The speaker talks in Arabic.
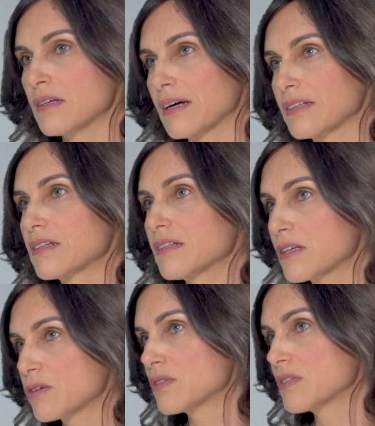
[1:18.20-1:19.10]
خاطر كي
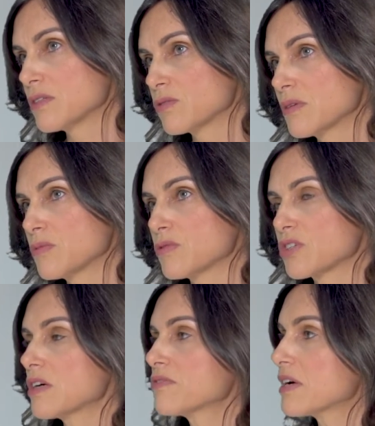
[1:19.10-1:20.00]
نحكيو زيت زيتونه
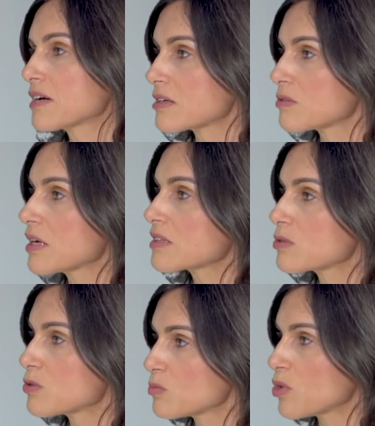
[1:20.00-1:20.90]
بيولوجيه في اكثر الوقت
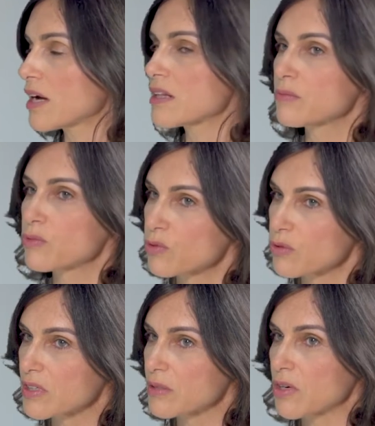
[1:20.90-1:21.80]
يكون
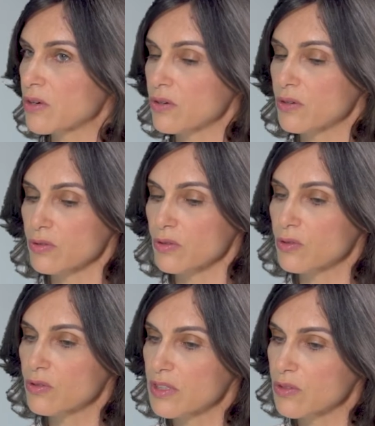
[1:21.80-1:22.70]
معلب كما كنت
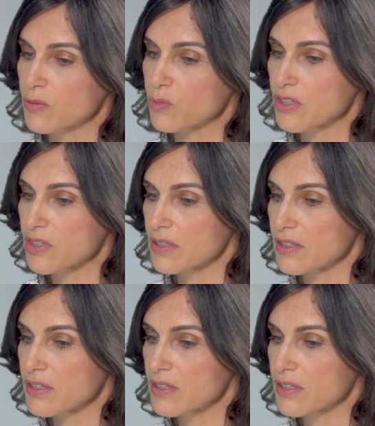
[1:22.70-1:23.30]
نقول يكون موجه